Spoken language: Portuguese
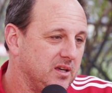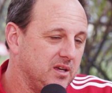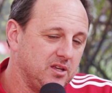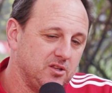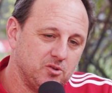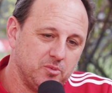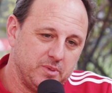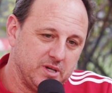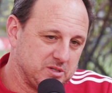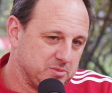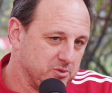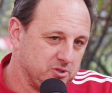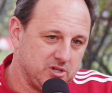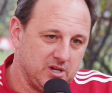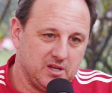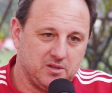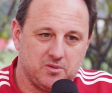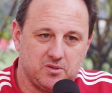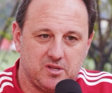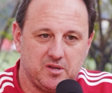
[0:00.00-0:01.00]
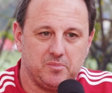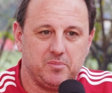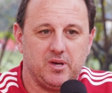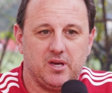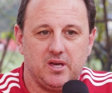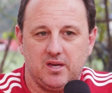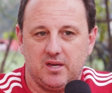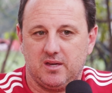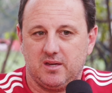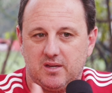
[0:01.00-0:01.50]
e do mesmo jeito
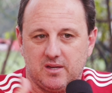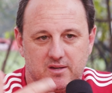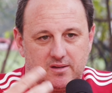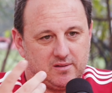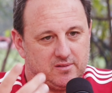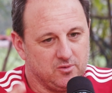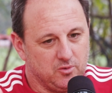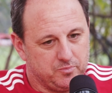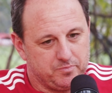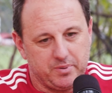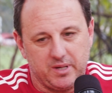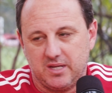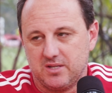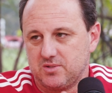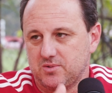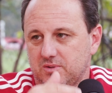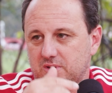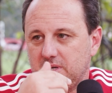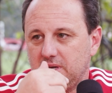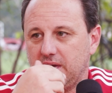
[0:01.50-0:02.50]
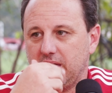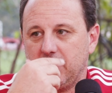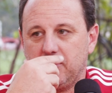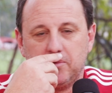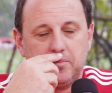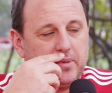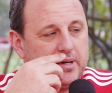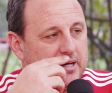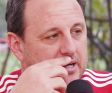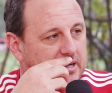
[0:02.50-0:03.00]
também o peso, que
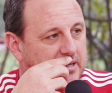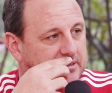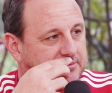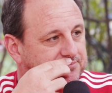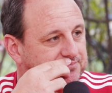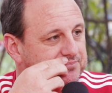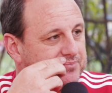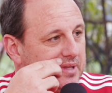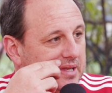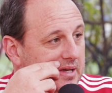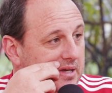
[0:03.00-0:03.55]
é uma,